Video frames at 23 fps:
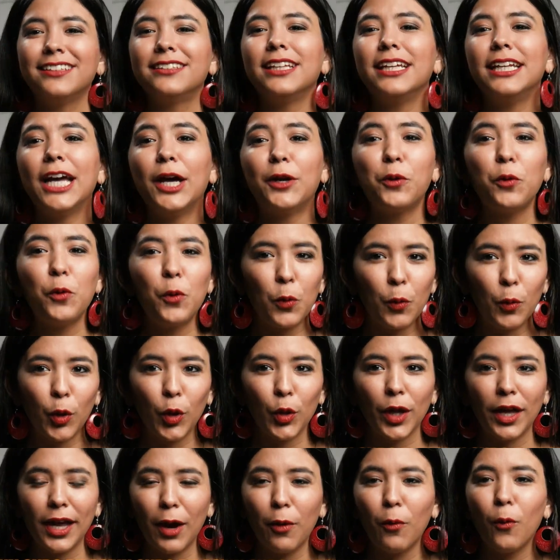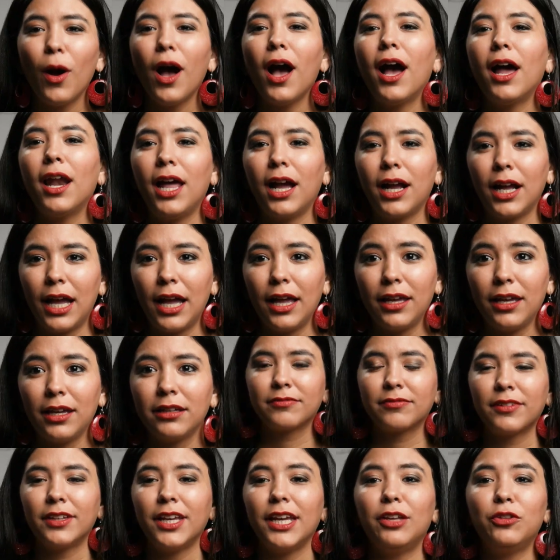Tirar un cubo de agua a la calle.
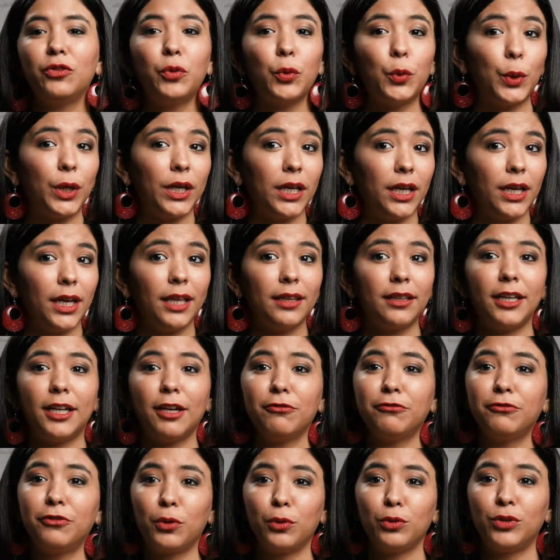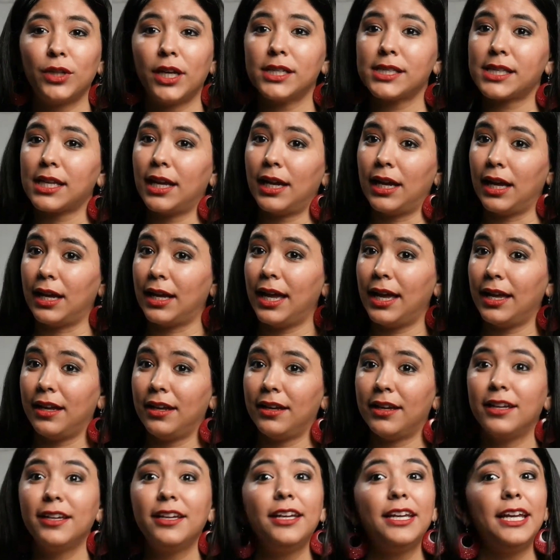En Turquía tiran frutas a la
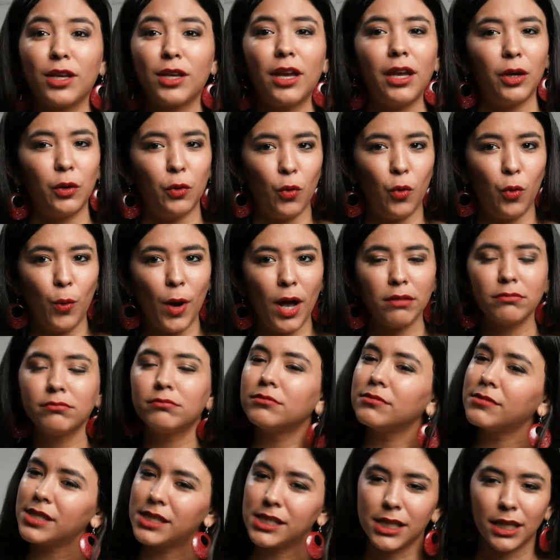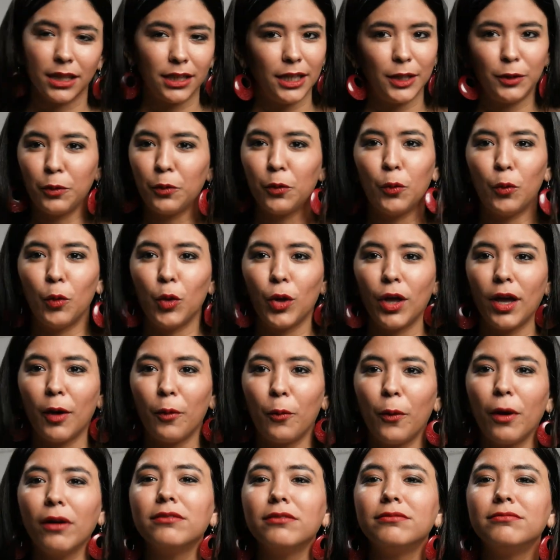calle, en Cuba se tira un cubo de
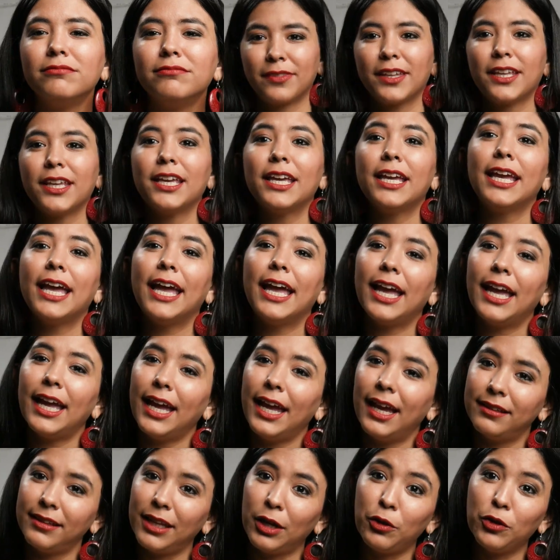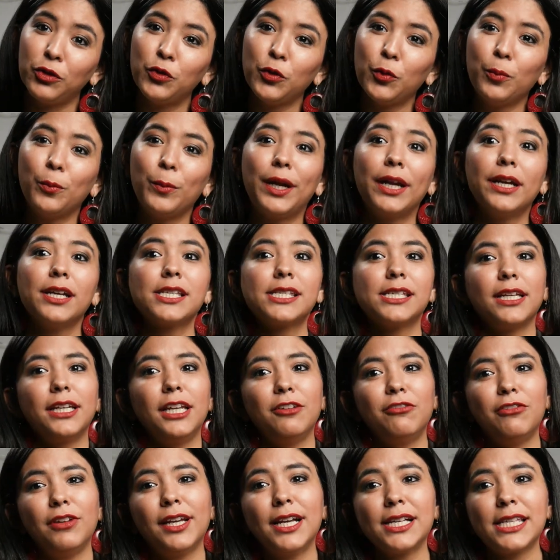agua. Esta costumbre
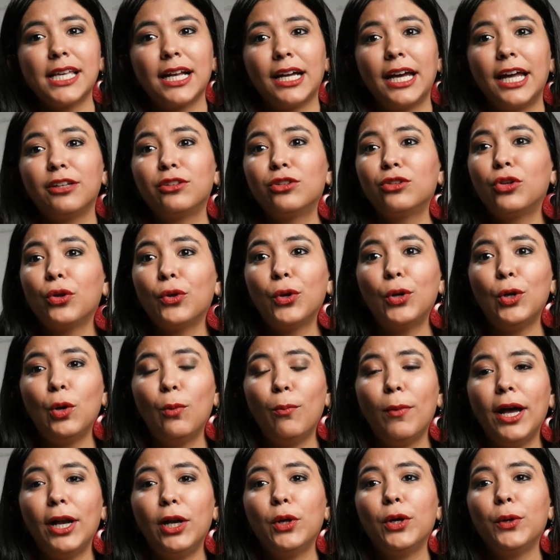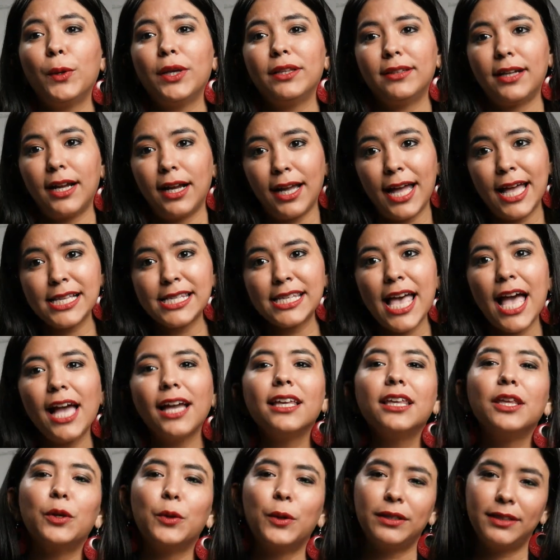significa sacar todo lo malo de nuestra casa
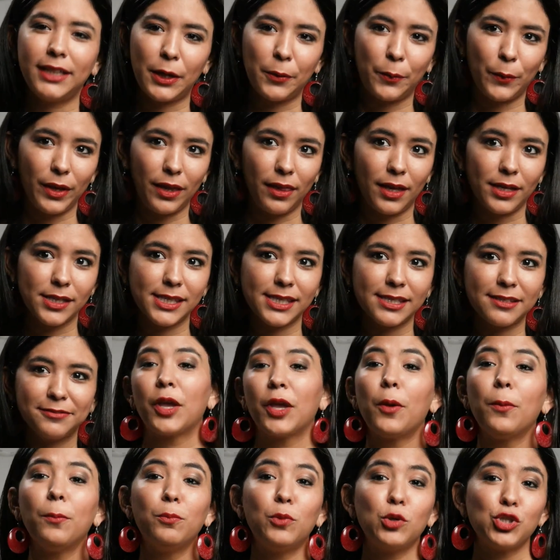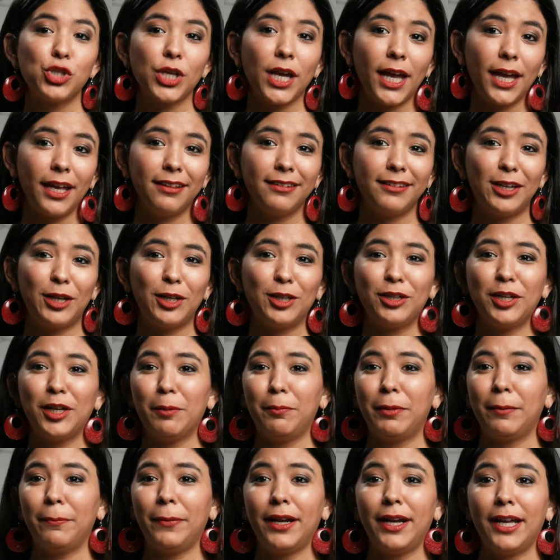y de nuestras vidas. Mucha gente lo tiene
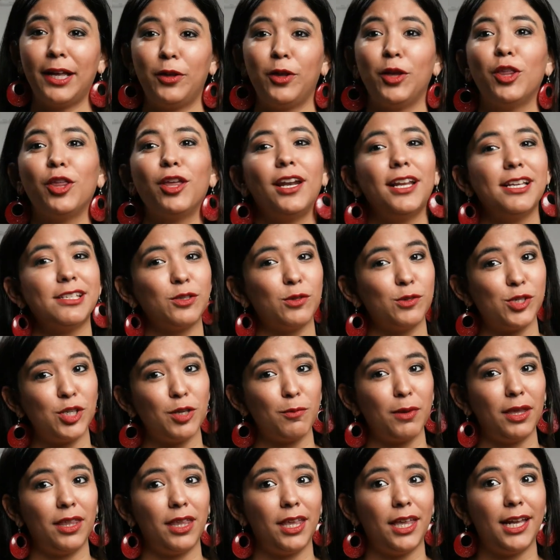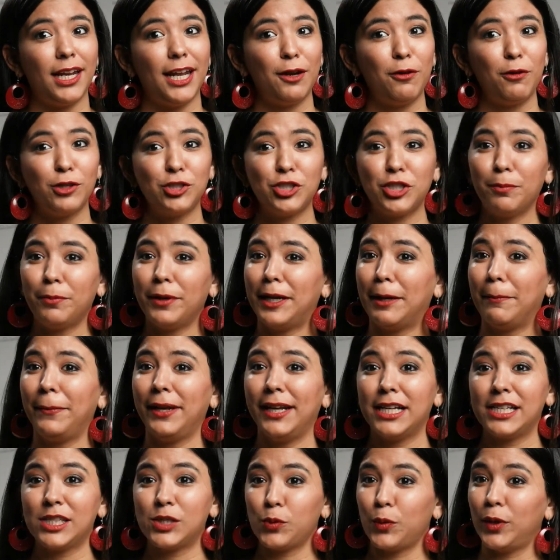preparado desde las once y media de la noche para
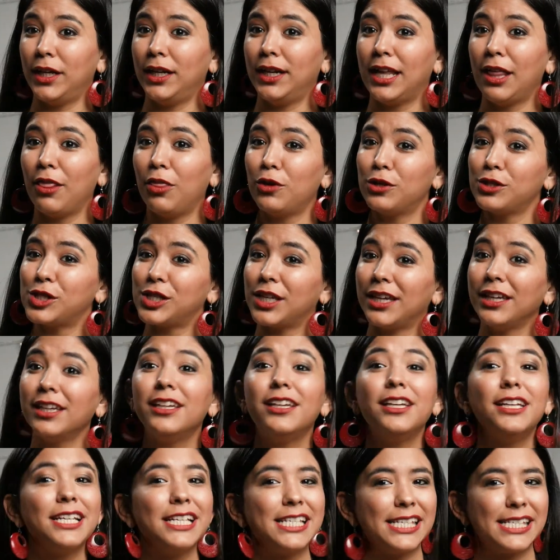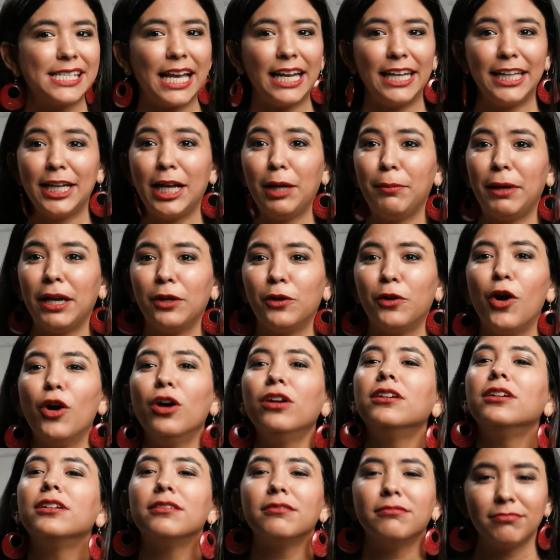apenas suenen las 12, salir al
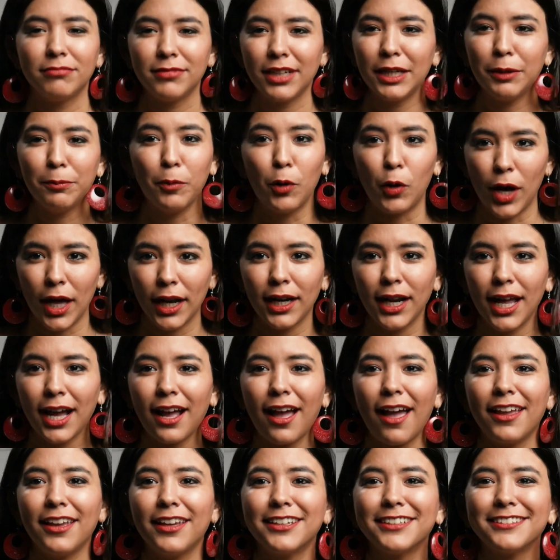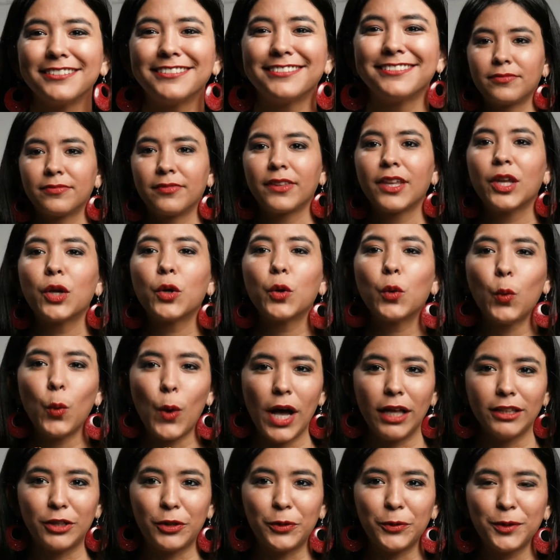balcón y mojar la calle.
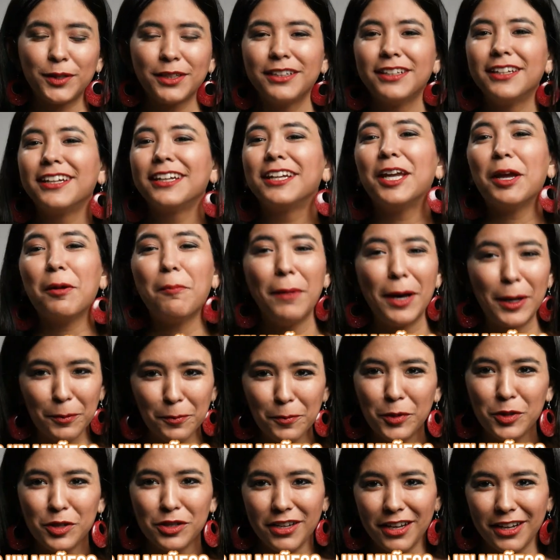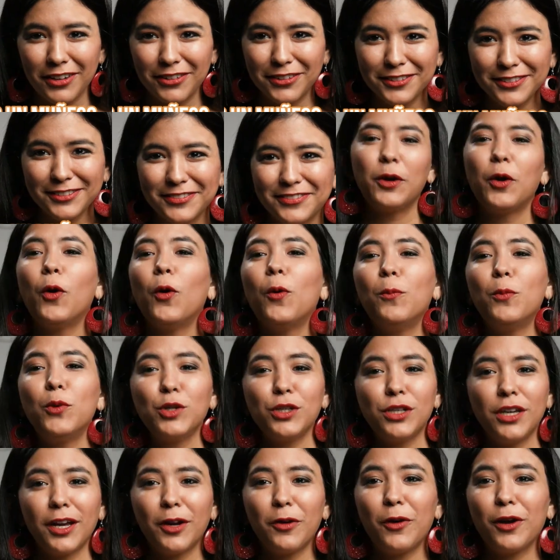4. Quemar un muñeco. Un
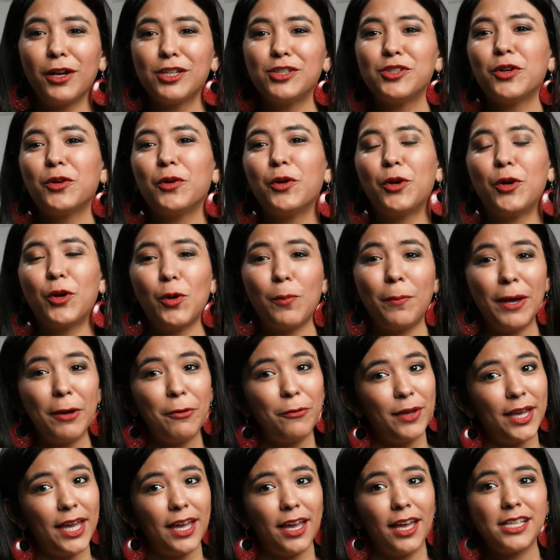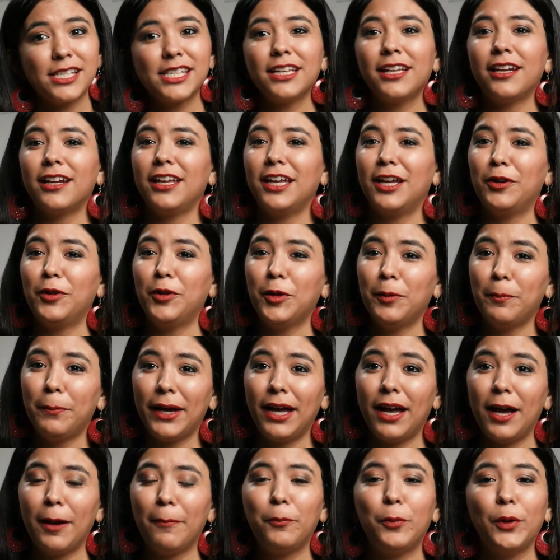muñeco hecho con ropas viejas y relleno de
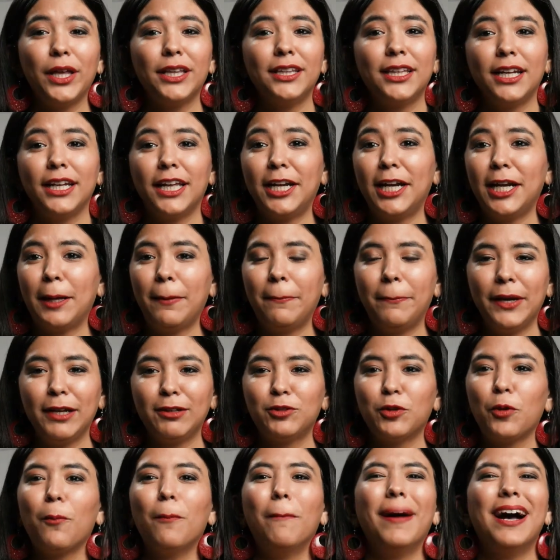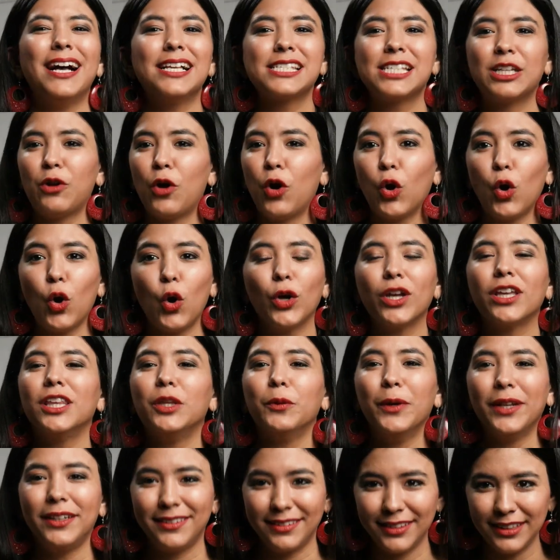paja puede tener el aspecto más loco y
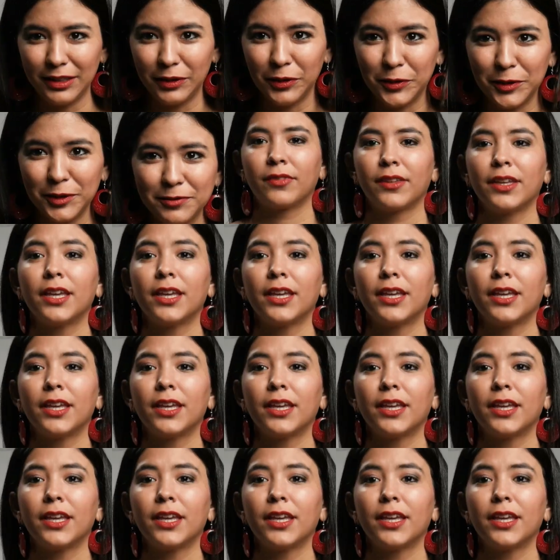divertido.